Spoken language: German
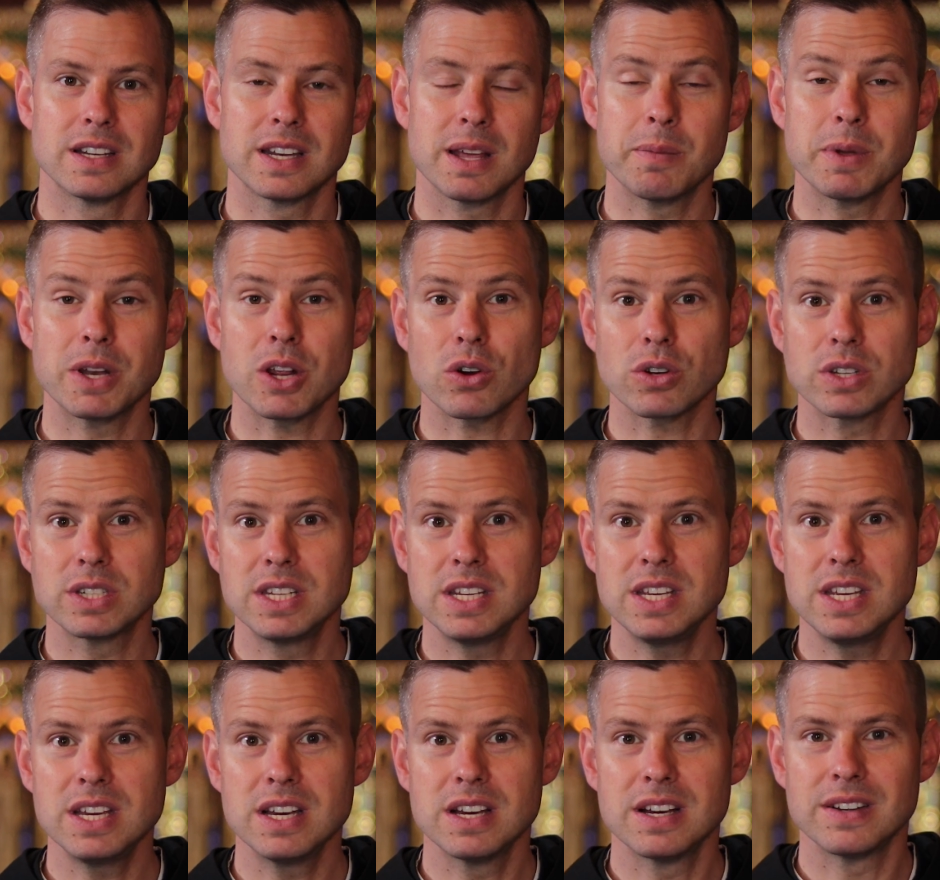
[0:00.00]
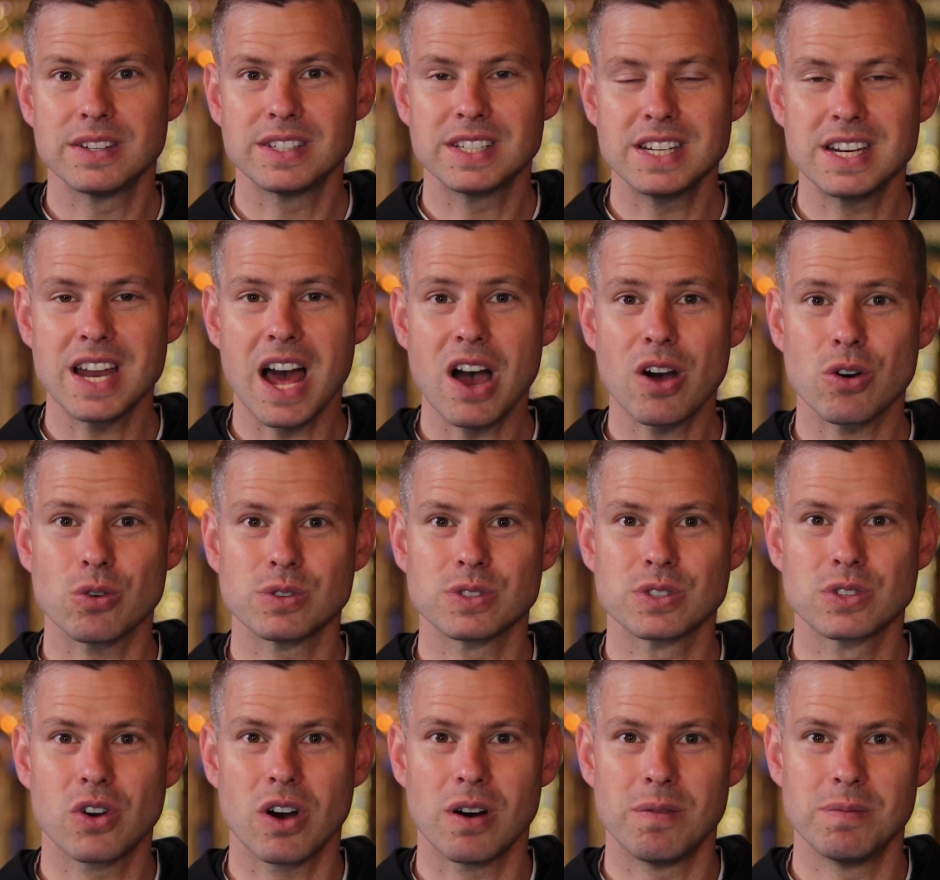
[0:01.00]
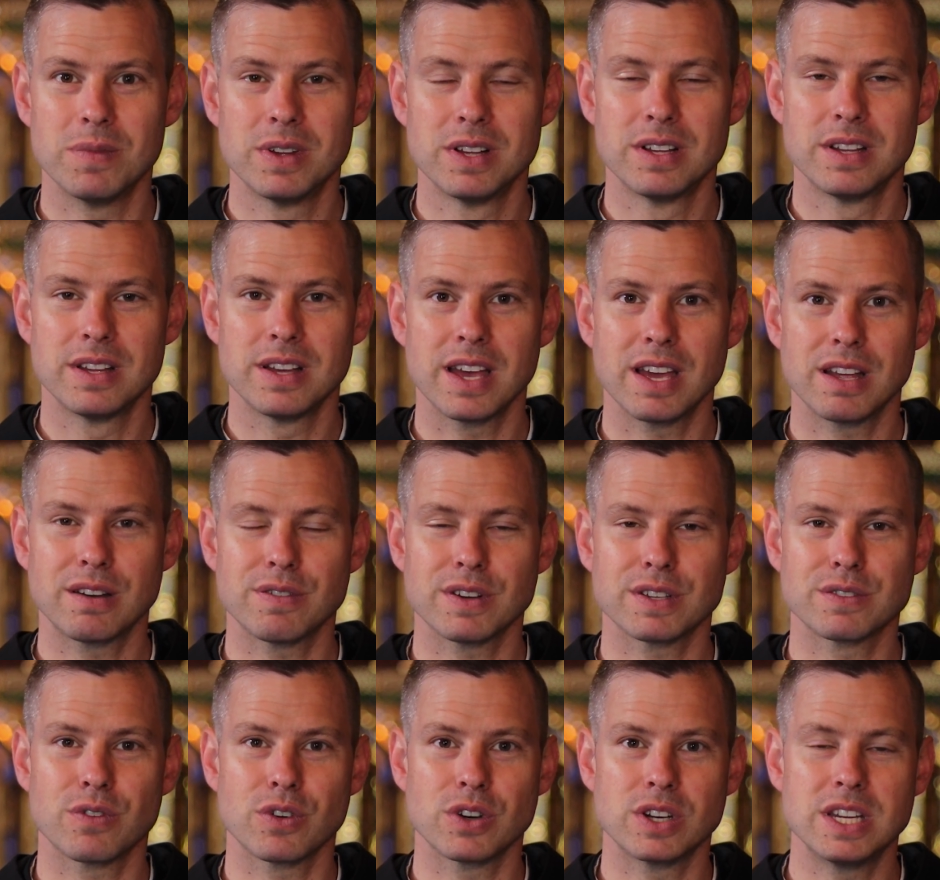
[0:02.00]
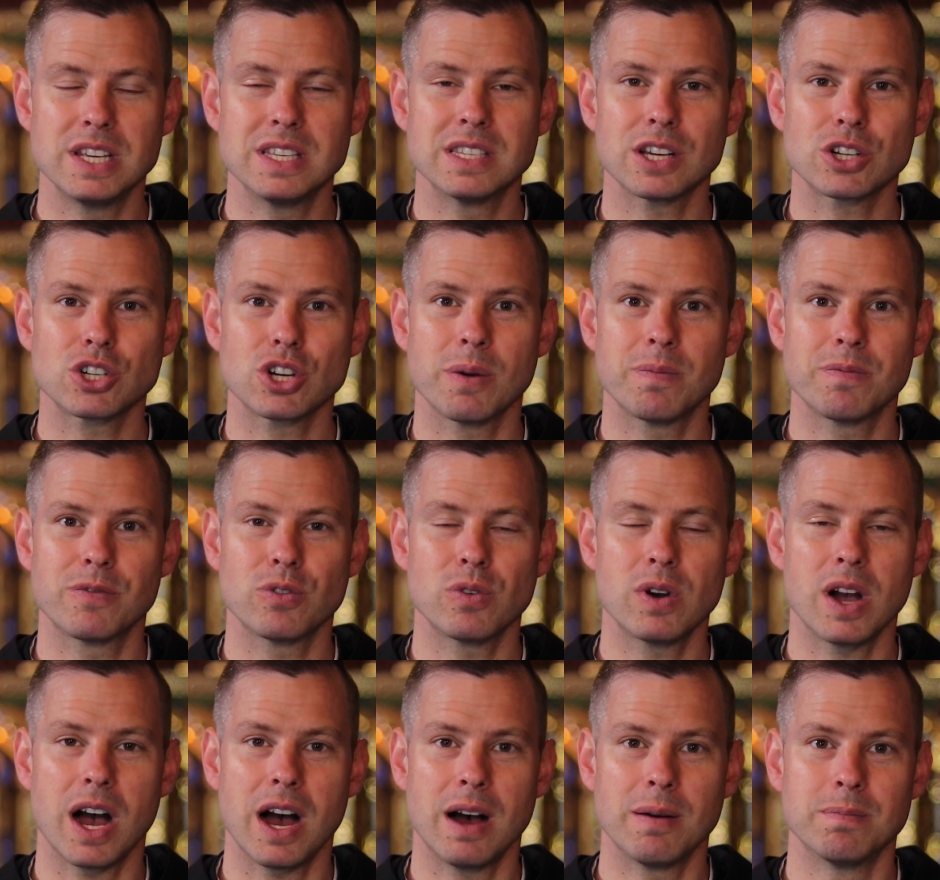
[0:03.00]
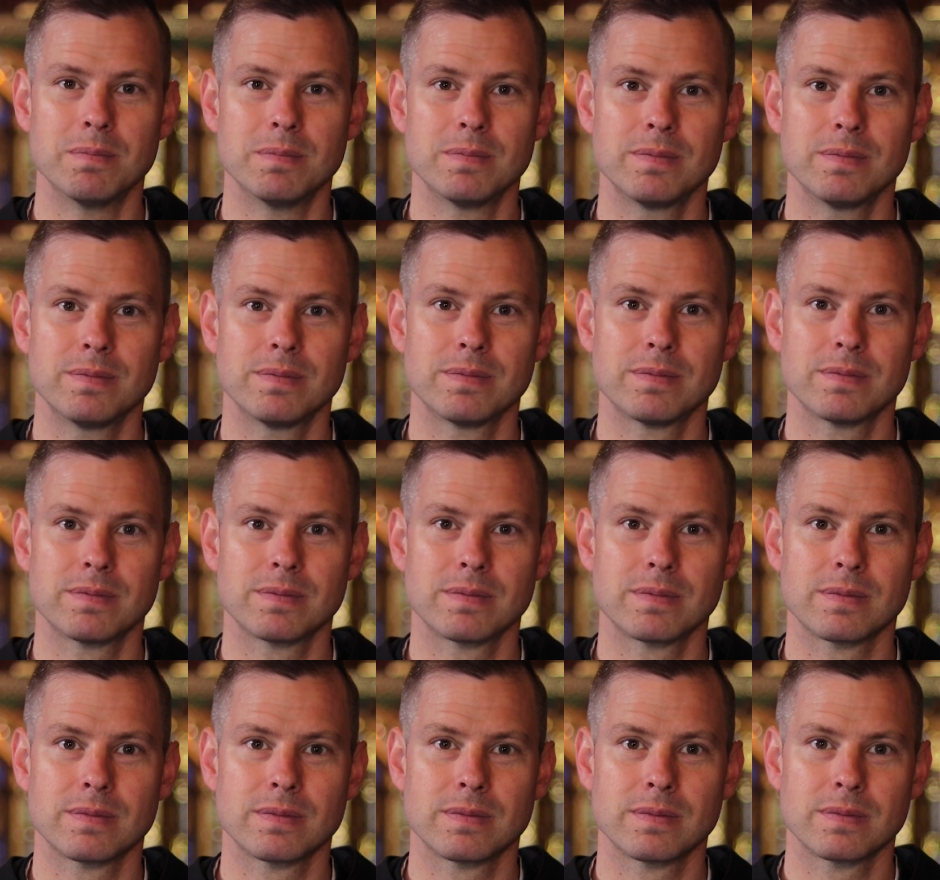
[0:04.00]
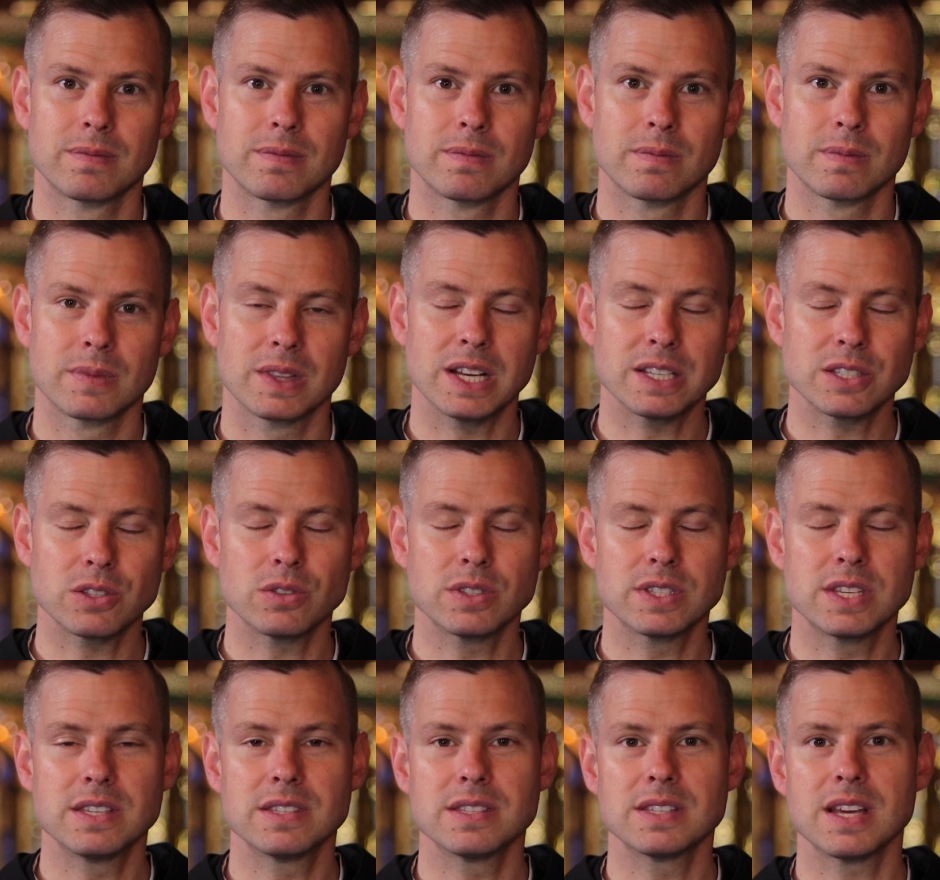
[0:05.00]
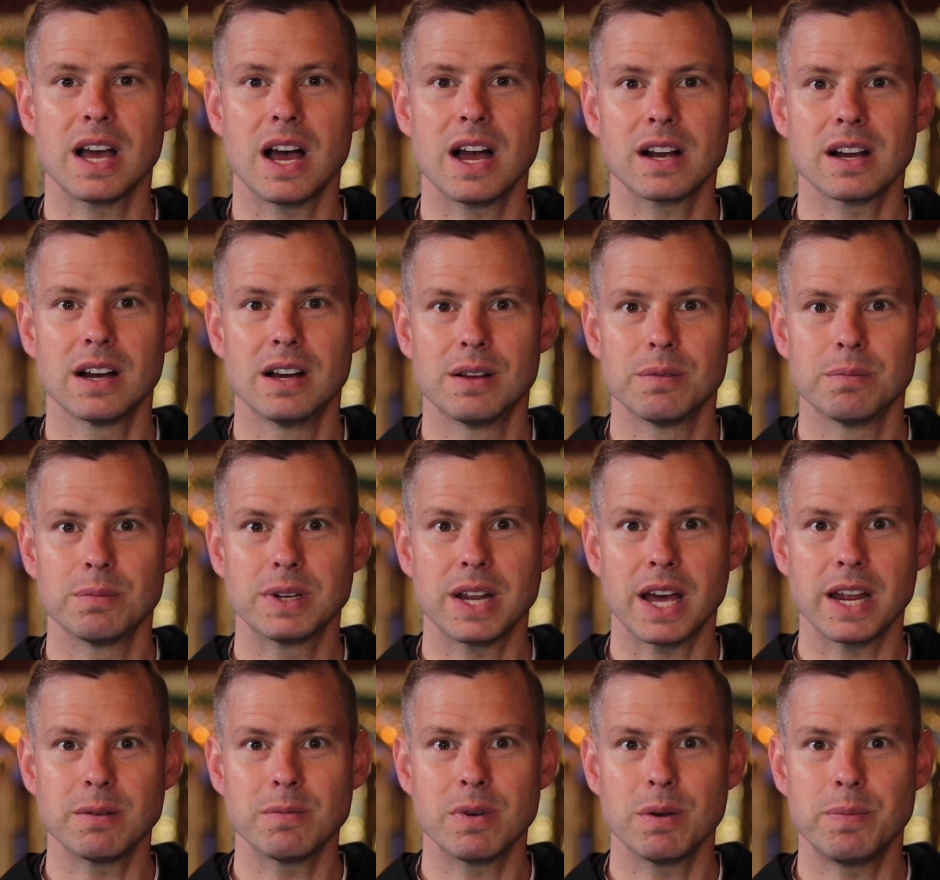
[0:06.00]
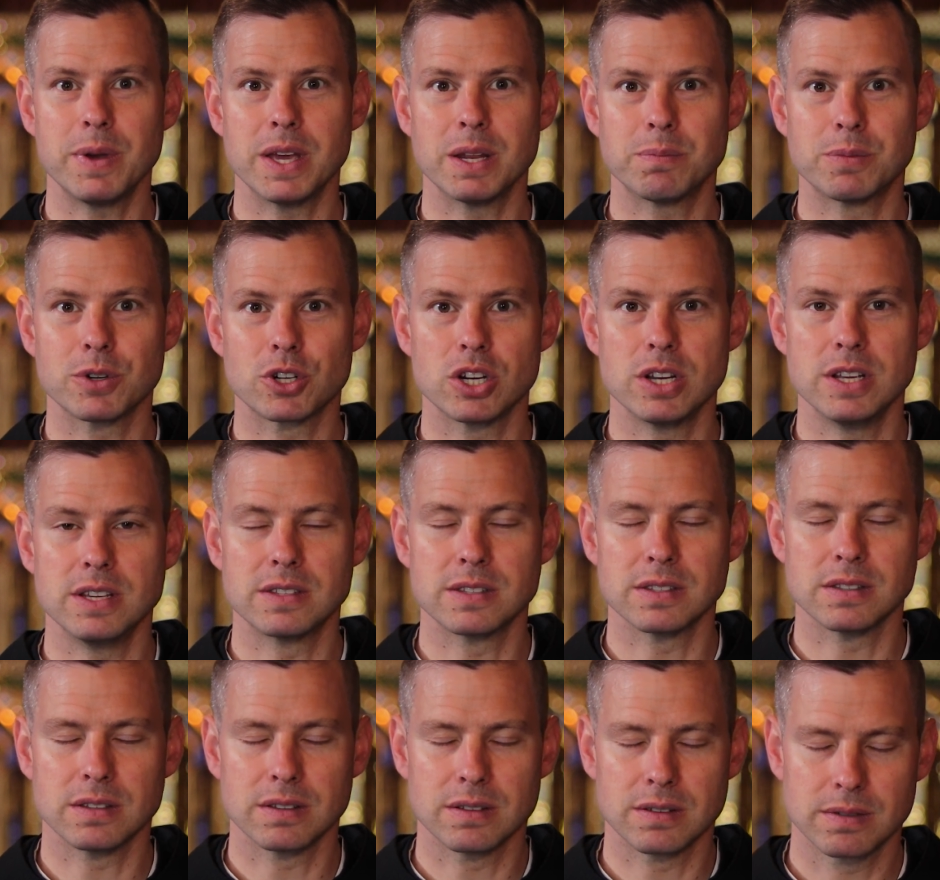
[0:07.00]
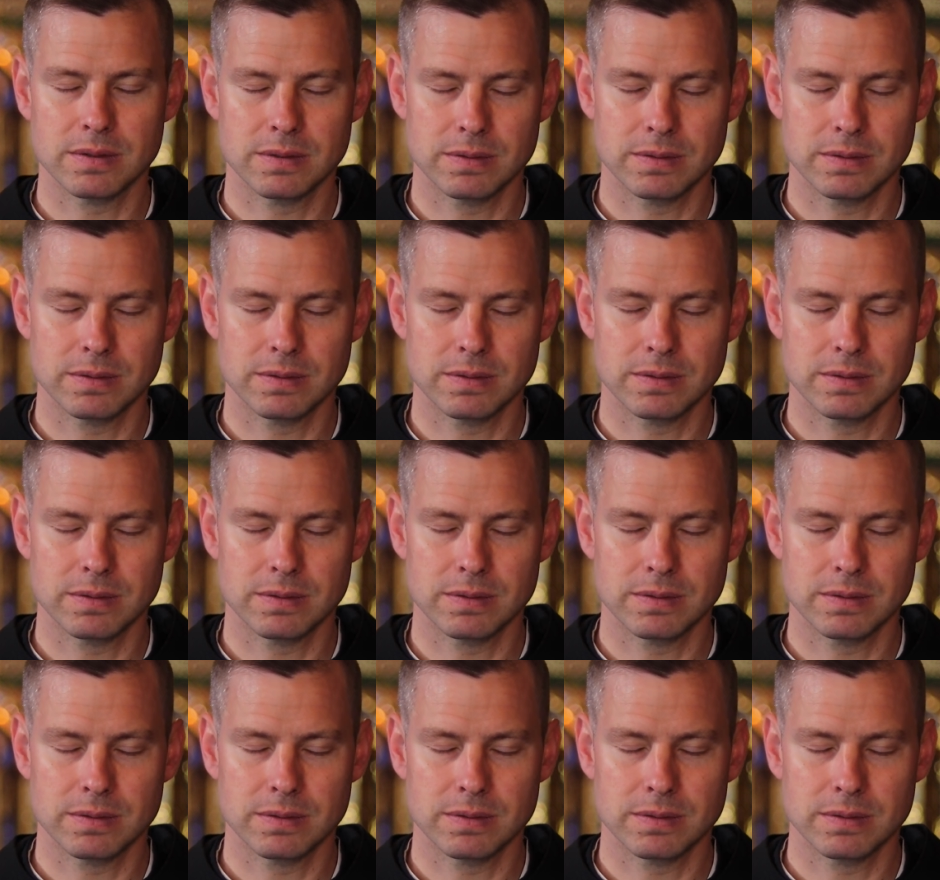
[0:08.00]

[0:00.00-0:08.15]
damit auch die, die nach uns kommen, etwas von dieser Schöpfung haben. Lasst uns diesen Tag mit einem Gebet beschließen.